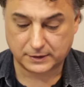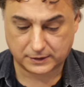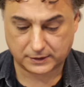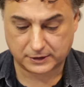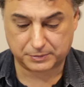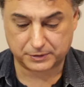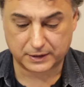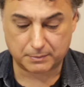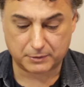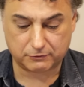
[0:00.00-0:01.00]

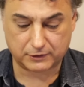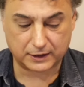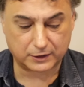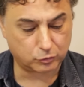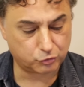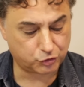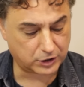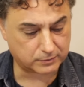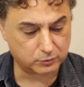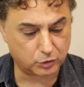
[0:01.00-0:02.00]
kıpırdanma falan
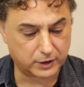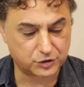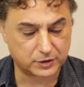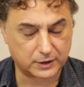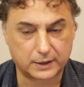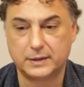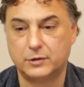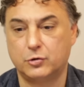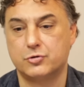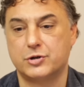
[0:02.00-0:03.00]
olacak mı bu açılarda
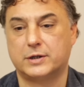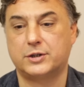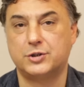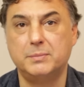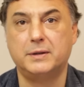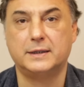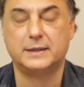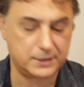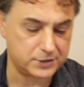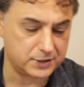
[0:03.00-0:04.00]
niye olacak. Şimdi
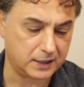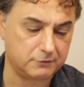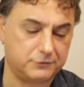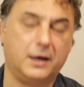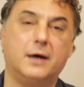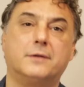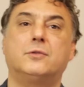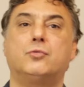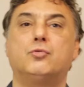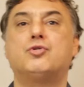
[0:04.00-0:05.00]
gelecek hafta
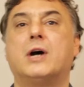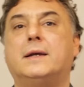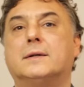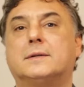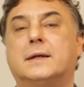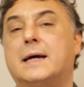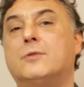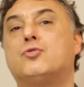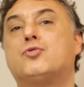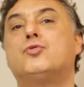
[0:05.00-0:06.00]
artık 3 aylıkla yani
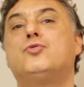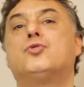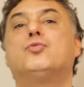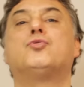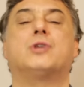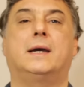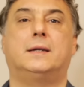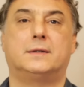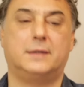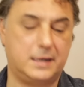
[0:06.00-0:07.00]
3. 3
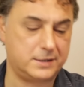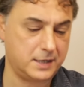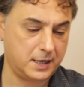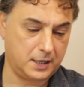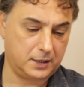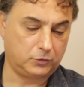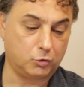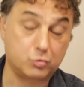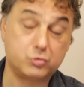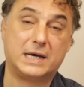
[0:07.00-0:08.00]
aylıklar
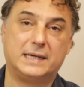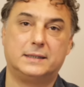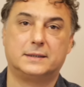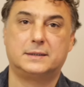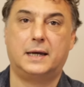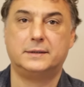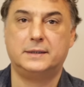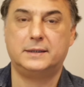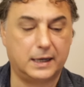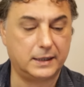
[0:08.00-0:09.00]
9 aylıklar
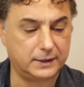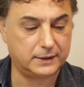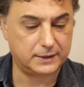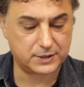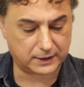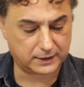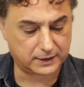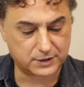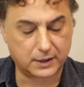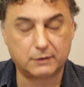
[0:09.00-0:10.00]
ilan edilecek.
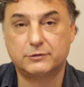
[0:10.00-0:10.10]
Geçen hafta